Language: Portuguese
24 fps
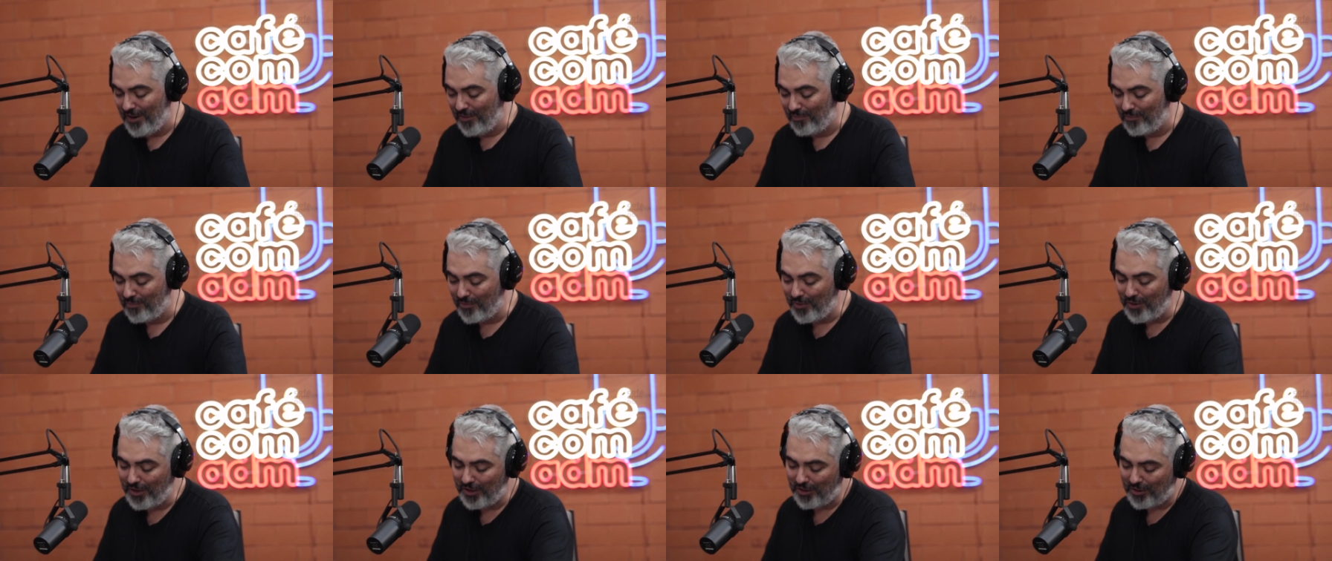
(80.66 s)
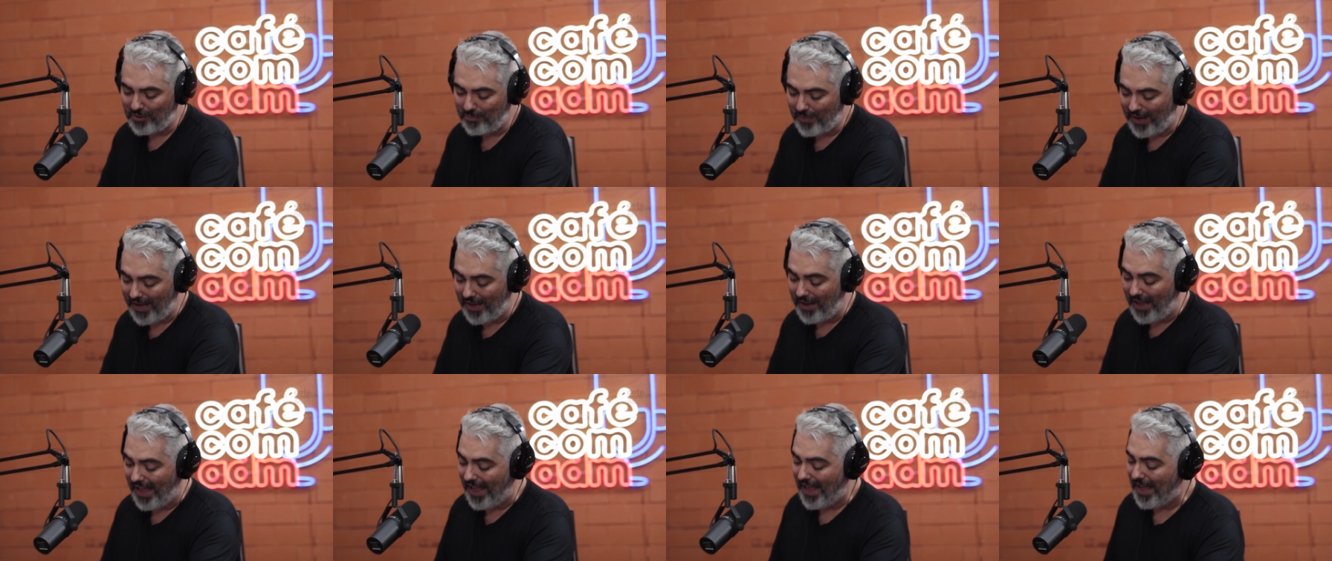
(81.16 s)
Muito
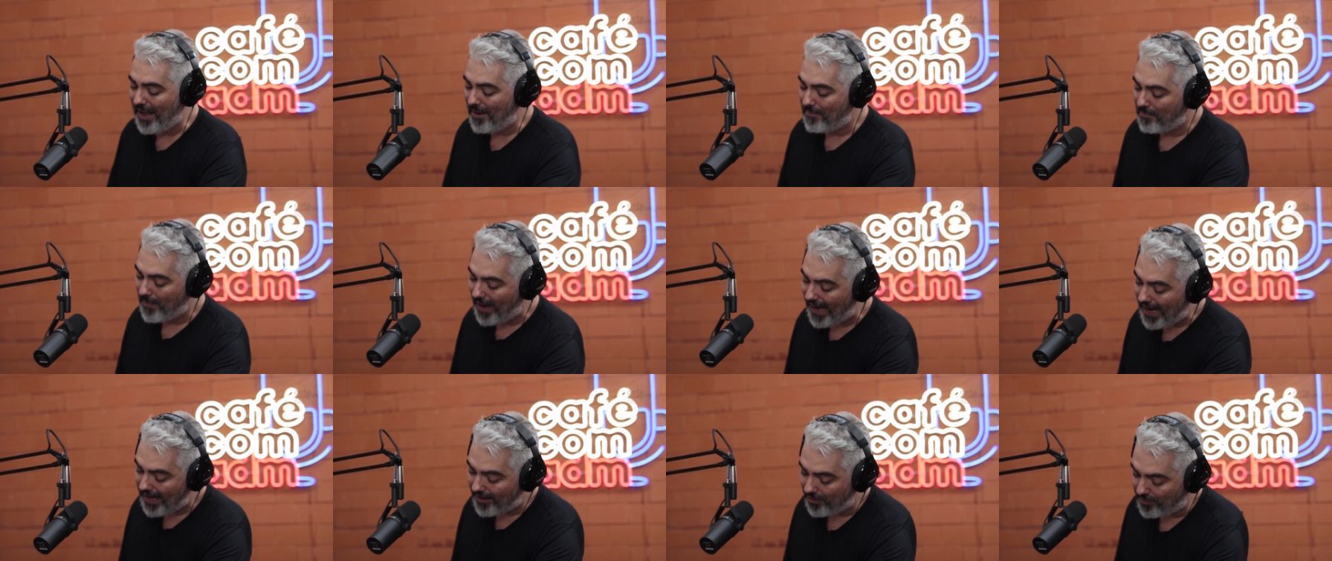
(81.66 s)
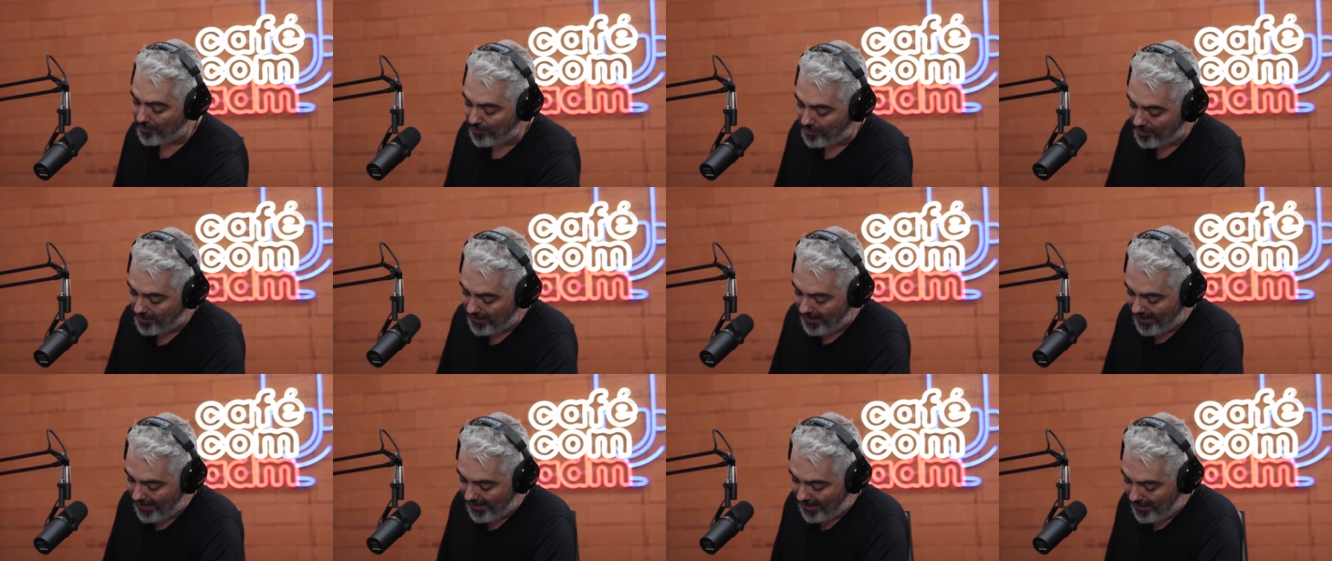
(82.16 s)
bem. É,
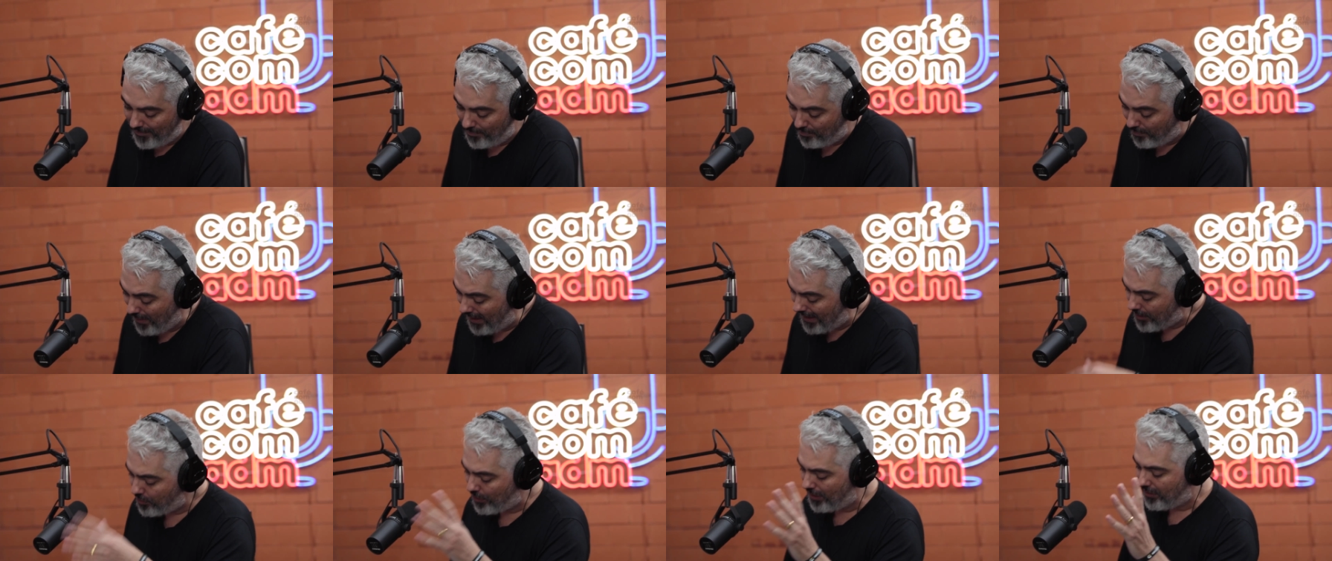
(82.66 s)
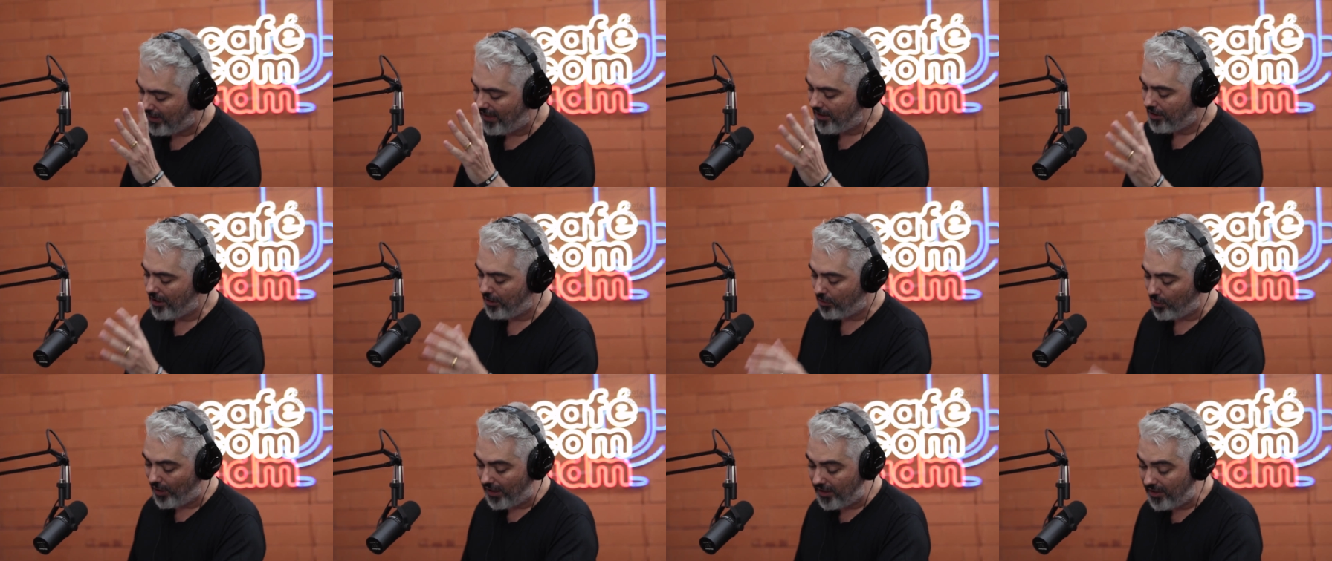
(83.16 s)
Marcos, é, pela sua
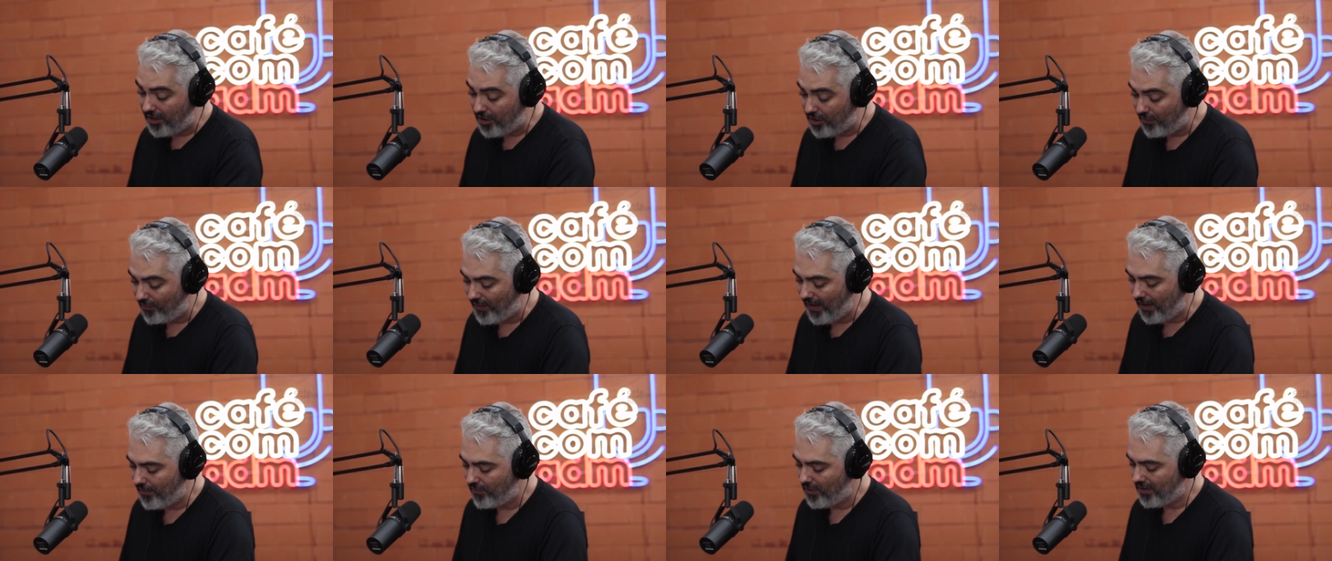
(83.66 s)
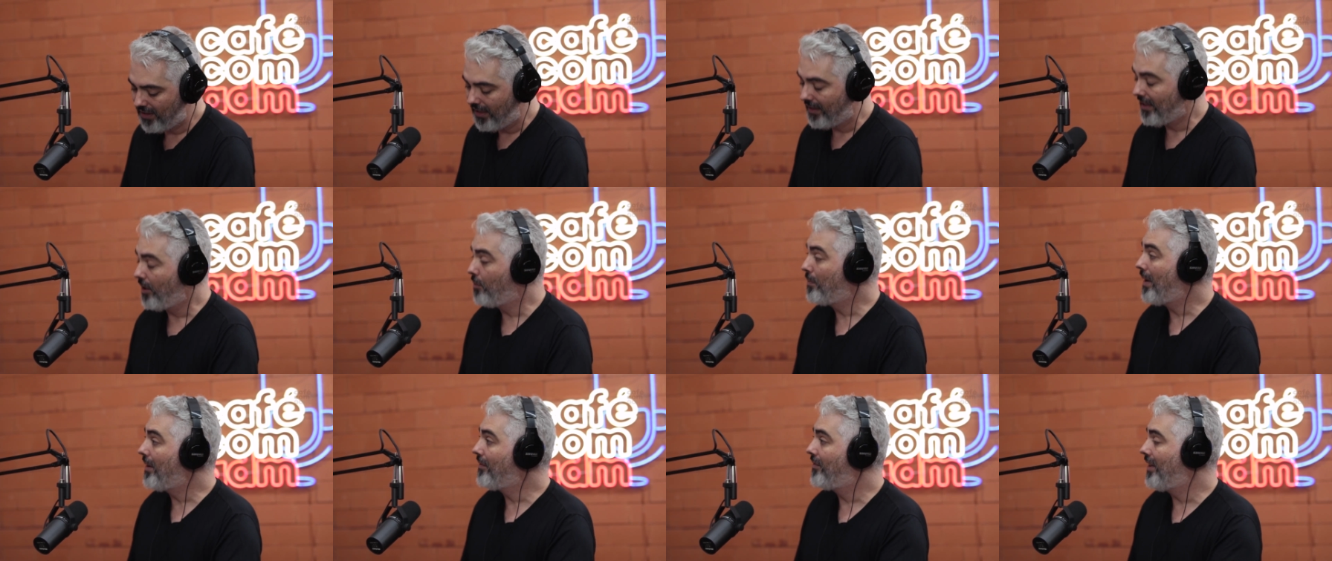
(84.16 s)
trajetória, a gente vê que você
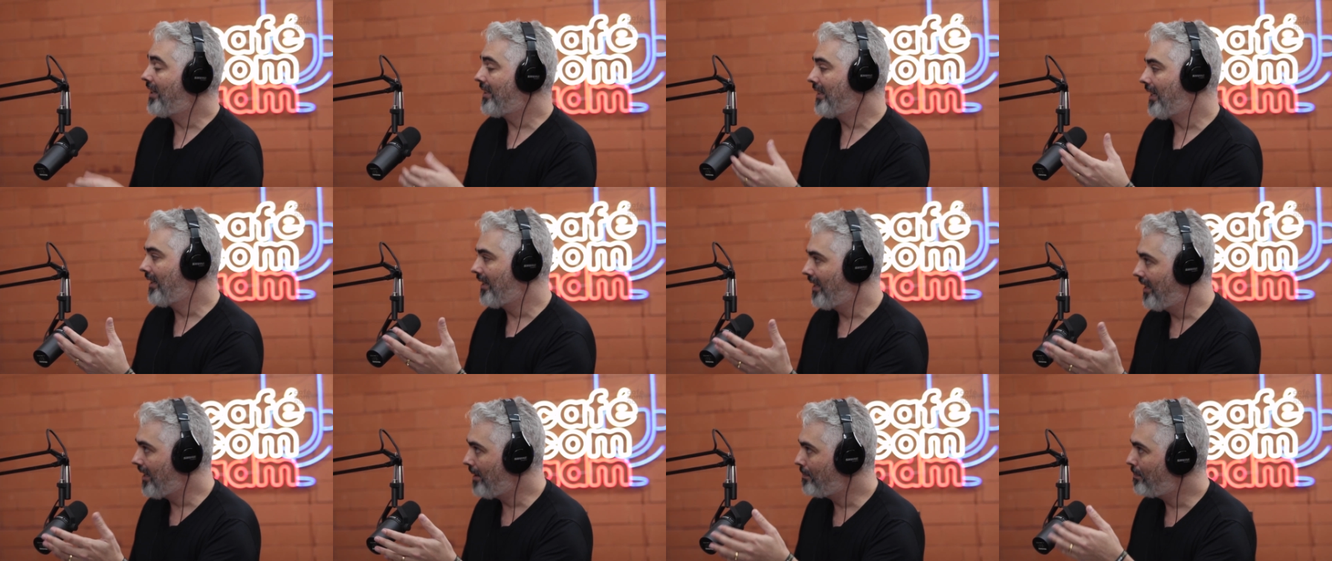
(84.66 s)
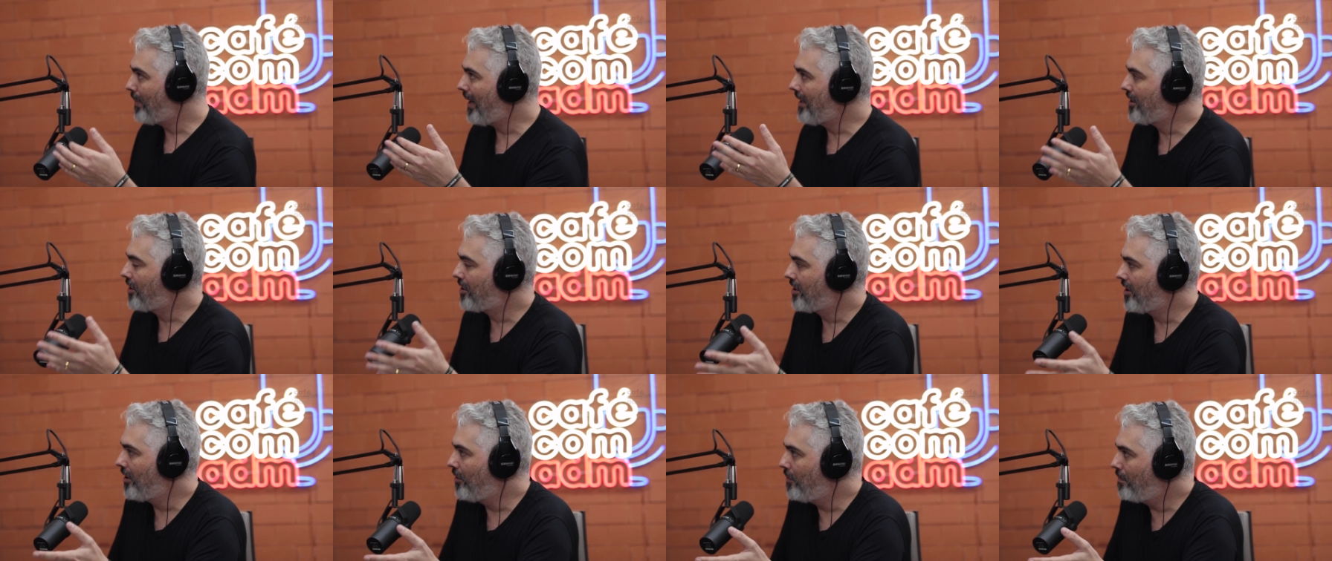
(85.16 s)
tem uma verdadeira
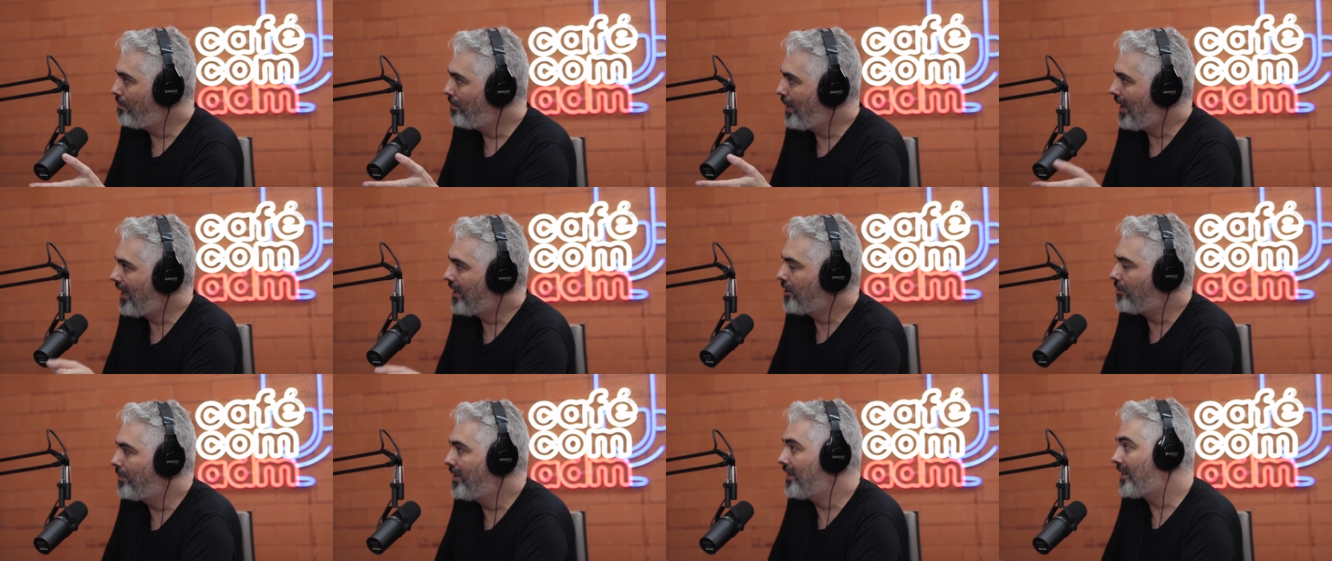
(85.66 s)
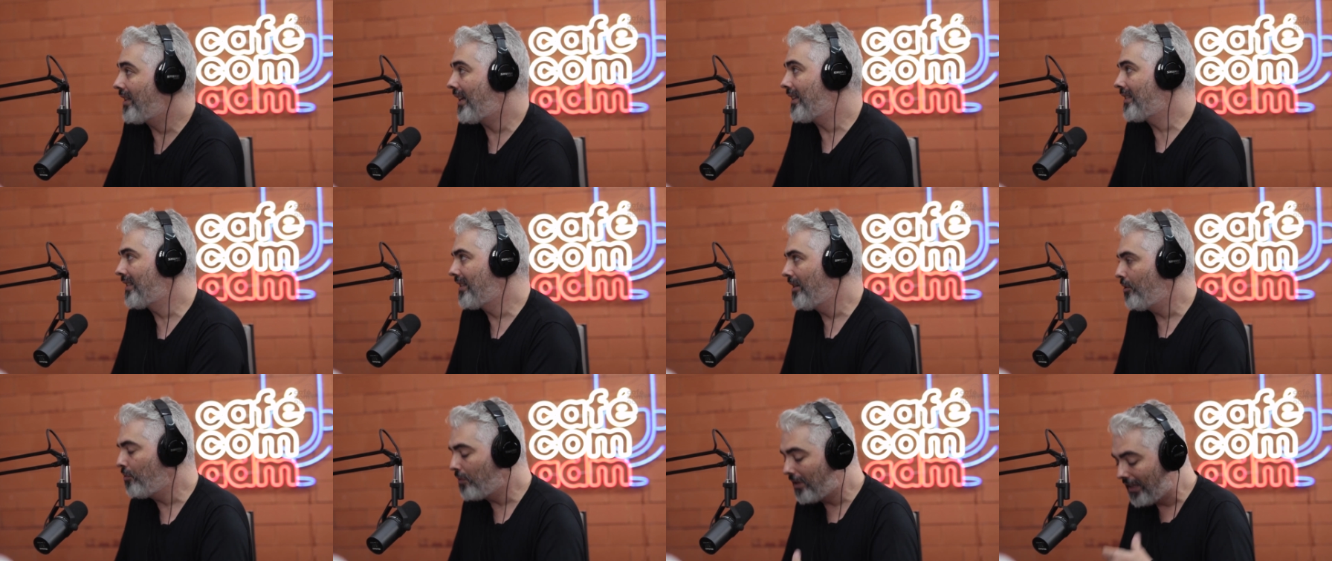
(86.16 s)
paixão pela
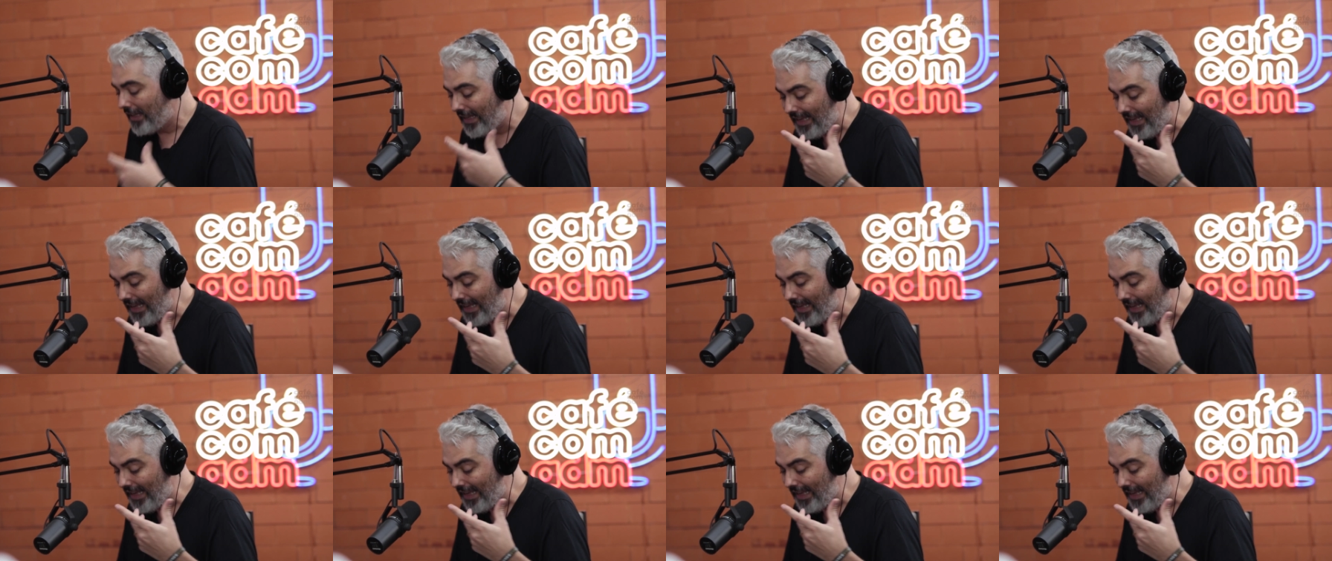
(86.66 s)
administração,